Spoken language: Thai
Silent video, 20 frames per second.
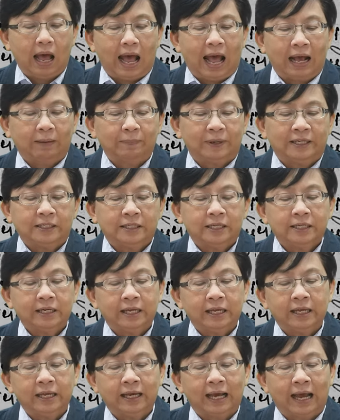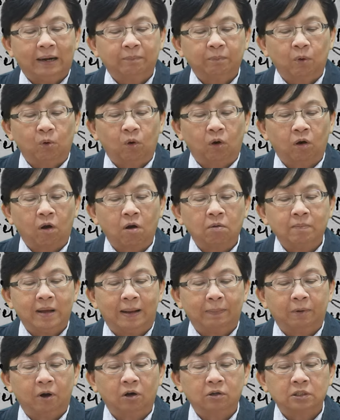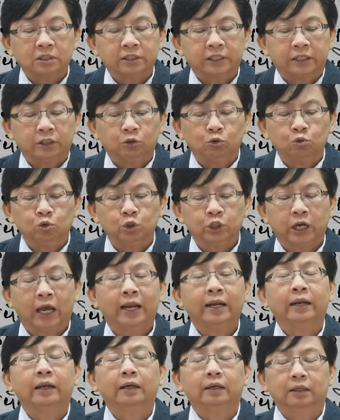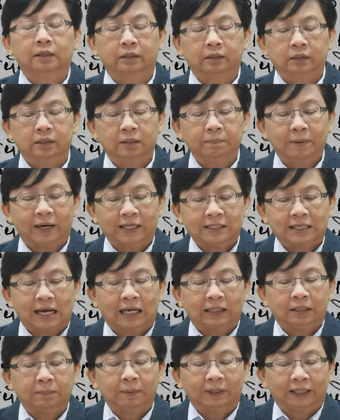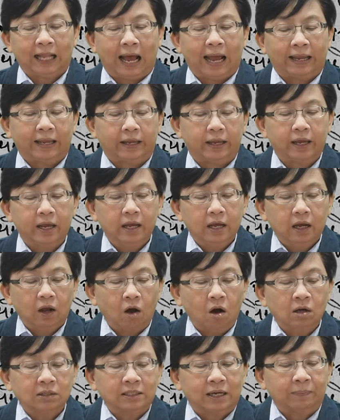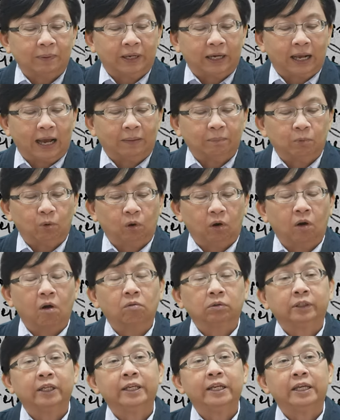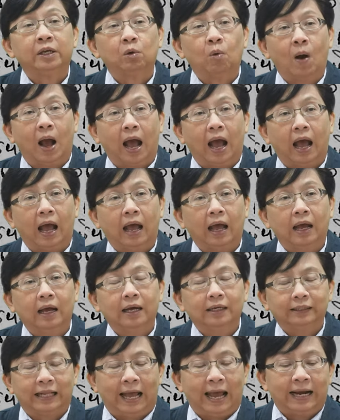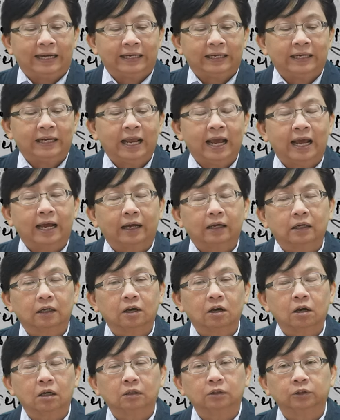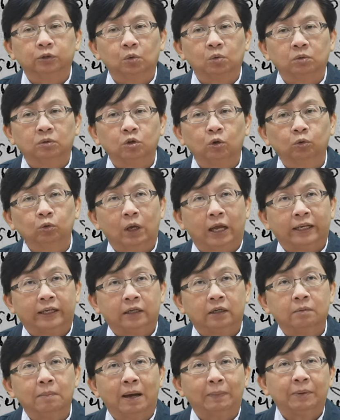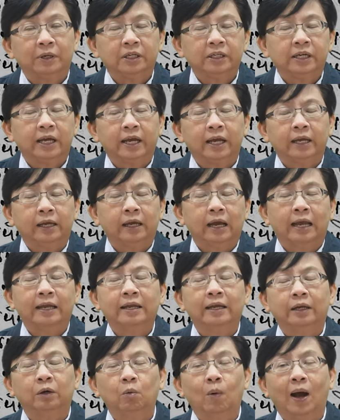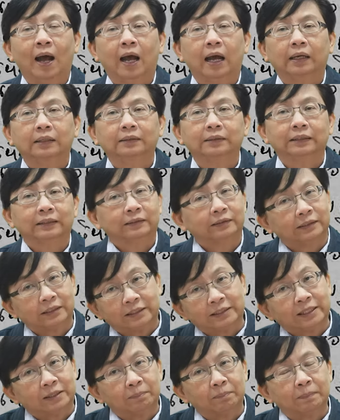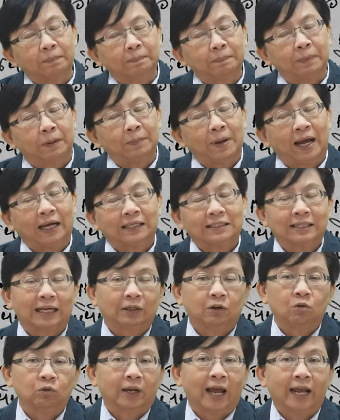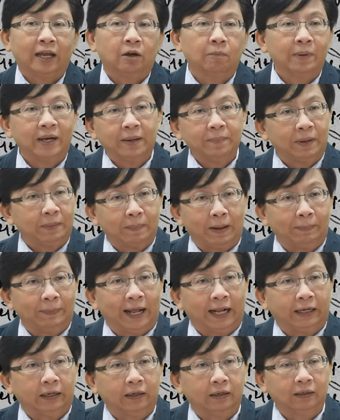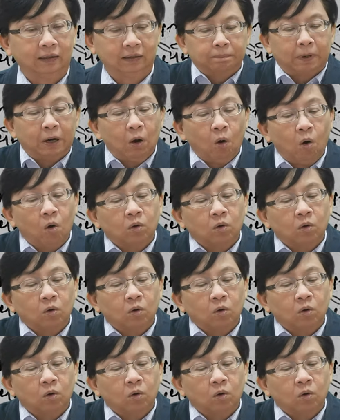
หากเป็นเช่นนี้การปกครองแบบ constitution หรือประชาธิปไตยก็จะเป็นการปกครองที่ดีกว่าแต่อันนี้เนี่ยก็ทรงยกอันนี้ขึ้นมาเพื่อที่จะให้เห็นว่าจริงๆพระมหากษัตริย์ของไทยก็ไม่ได้เป็นแบบนั้นพระอ